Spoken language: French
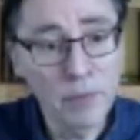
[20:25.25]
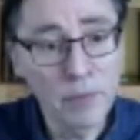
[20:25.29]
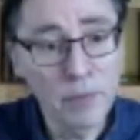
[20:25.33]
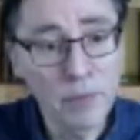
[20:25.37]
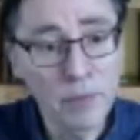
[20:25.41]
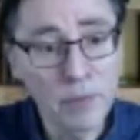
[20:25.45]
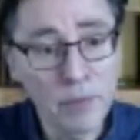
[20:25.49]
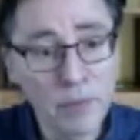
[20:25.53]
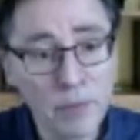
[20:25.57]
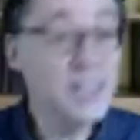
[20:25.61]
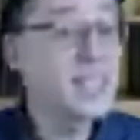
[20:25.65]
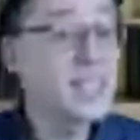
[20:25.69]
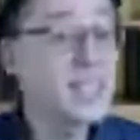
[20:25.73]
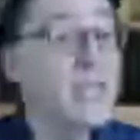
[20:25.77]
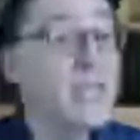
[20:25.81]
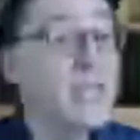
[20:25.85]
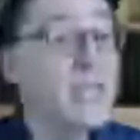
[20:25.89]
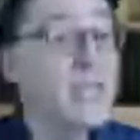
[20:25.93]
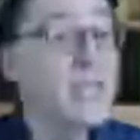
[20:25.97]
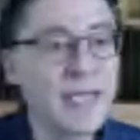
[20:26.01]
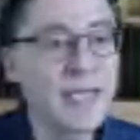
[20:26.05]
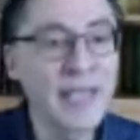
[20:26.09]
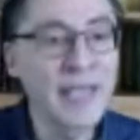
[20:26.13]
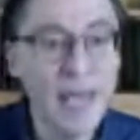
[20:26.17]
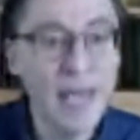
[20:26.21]
c'est
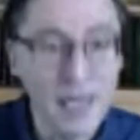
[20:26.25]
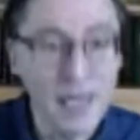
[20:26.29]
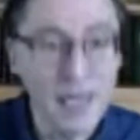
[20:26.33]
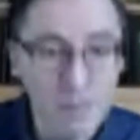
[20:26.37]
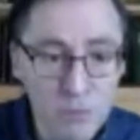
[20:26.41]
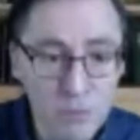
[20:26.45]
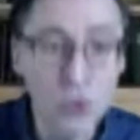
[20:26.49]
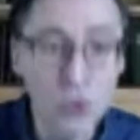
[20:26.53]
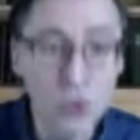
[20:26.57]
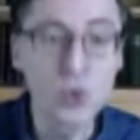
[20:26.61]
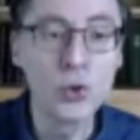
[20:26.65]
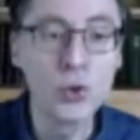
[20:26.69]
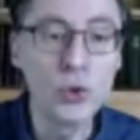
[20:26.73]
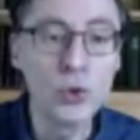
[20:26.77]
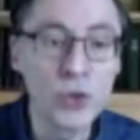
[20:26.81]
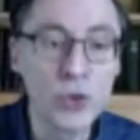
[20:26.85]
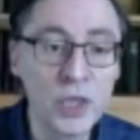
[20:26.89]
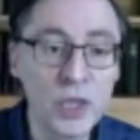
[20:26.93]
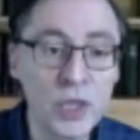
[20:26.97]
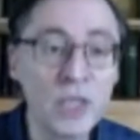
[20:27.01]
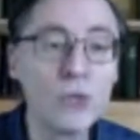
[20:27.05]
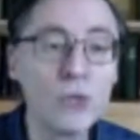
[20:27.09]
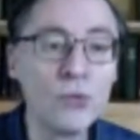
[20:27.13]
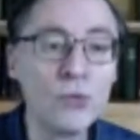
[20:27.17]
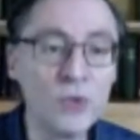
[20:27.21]
également
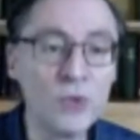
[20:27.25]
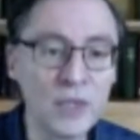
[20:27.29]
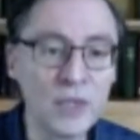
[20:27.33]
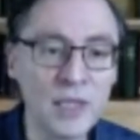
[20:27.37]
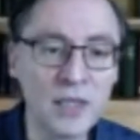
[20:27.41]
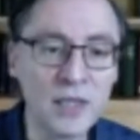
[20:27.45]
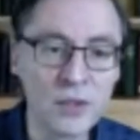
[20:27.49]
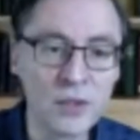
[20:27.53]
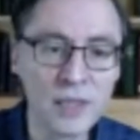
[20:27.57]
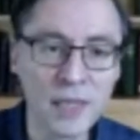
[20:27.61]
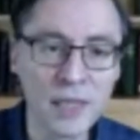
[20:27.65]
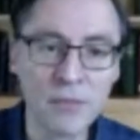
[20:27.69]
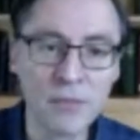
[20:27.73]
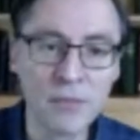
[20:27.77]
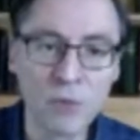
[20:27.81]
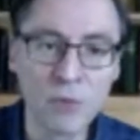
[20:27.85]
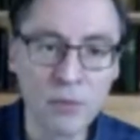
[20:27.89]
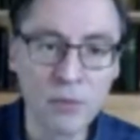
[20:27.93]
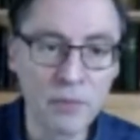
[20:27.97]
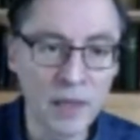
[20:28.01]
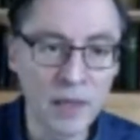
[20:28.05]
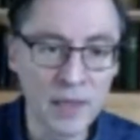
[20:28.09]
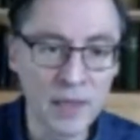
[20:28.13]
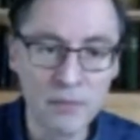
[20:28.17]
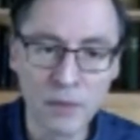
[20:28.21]
jugé utile socialement
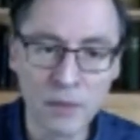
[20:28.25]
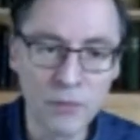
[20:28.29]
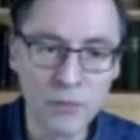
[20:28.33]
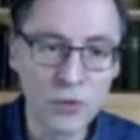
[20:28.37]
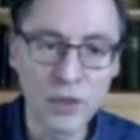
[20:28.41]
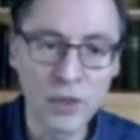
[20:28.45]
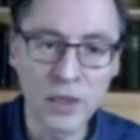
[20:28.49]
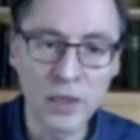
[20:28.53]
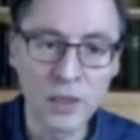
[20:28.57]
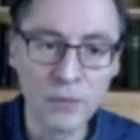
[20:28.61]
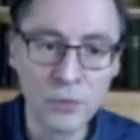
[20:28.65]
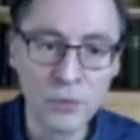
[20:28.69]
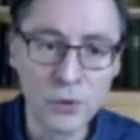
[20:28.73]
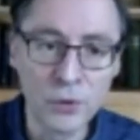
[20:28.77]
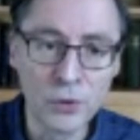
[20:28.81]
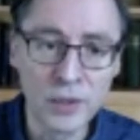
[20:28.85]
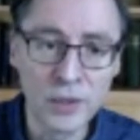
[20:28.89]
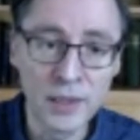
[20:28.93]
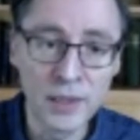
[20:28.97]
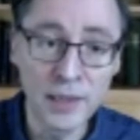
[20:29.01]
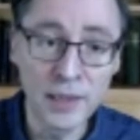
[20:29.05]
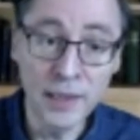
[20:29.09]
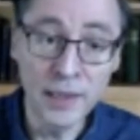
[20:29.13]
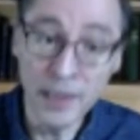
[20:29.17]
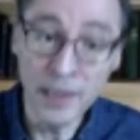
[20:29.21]
par les membres de la
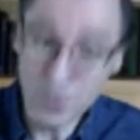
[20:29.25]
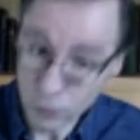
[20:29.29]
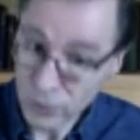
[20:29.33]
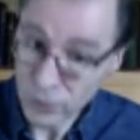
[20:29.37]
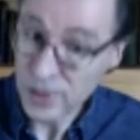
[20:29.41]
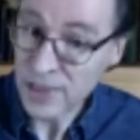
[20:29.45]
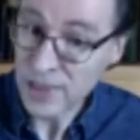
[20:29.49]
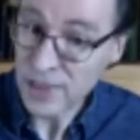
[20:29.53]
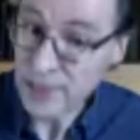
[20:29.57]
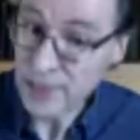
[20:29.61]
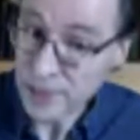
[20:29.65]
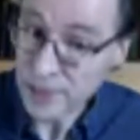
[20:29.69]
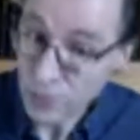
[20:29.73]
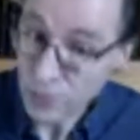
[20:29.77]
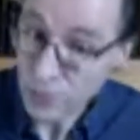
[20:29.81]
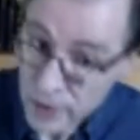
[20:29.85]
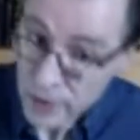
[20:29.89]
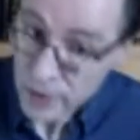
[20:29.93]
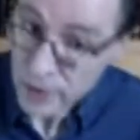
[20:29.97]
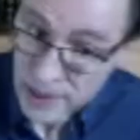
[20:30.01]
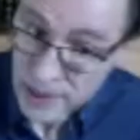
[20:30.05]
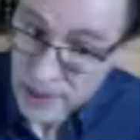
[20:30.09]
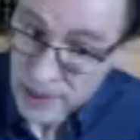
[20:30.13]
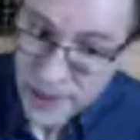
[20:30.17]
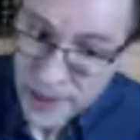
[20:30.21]
communauté et donc c'est
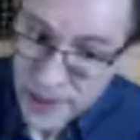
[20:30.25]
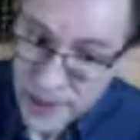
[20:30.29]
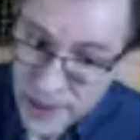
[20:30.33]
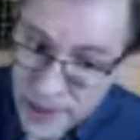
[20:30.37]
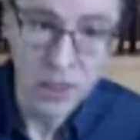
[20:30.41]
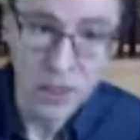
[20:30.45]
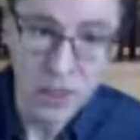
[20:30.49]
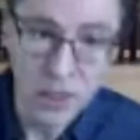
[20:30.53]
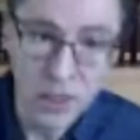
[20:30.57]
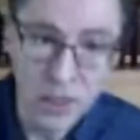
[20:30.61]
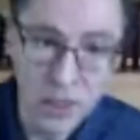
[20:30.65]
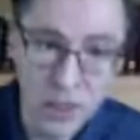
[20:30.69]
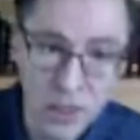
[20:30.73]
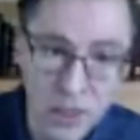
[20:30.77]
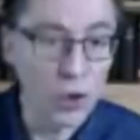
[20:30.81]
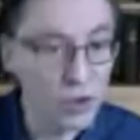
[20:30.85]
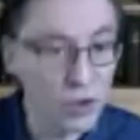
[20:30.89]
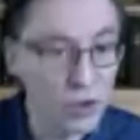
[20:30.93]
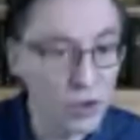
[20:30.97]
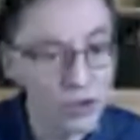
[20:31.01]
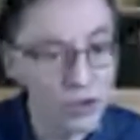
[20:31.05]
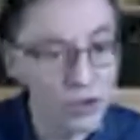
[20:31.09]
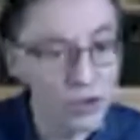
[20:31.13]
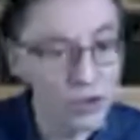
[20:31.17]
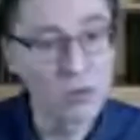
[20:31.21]
considéré comme
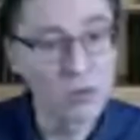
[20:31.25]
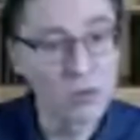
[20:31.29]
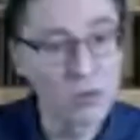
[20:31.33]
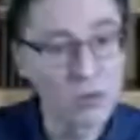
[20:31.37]
relevant